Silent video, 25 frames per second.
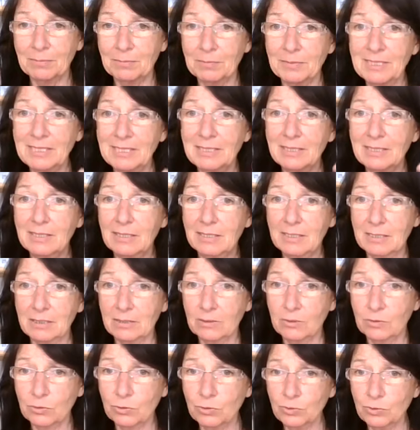Mais
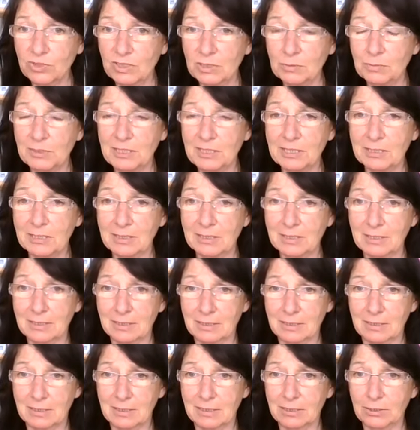aussi bien
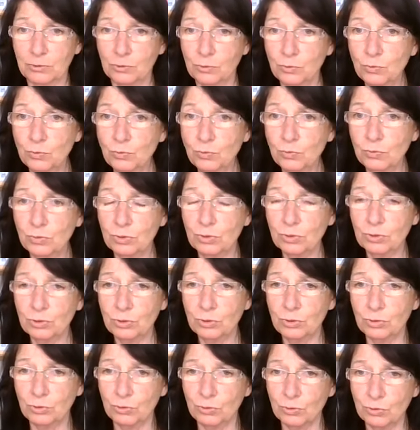nous
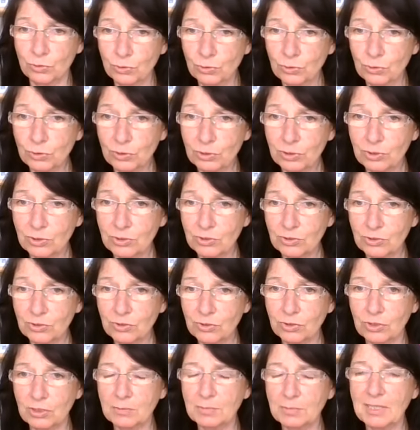que eux
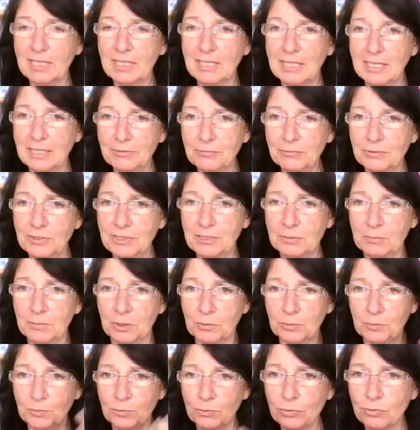sommes
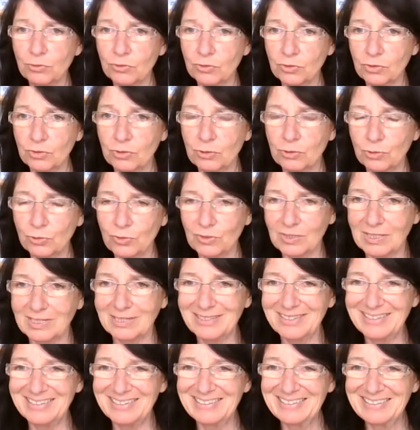infiniment plus que
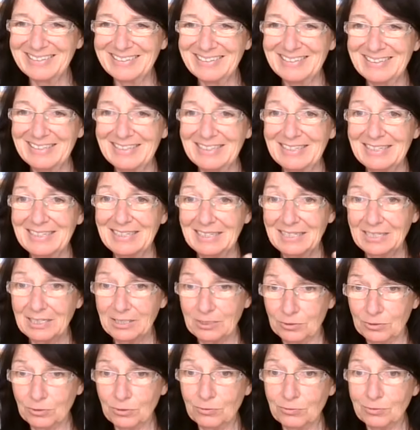ça.
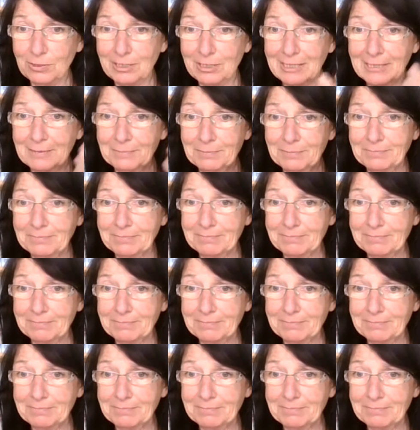Donc voilà.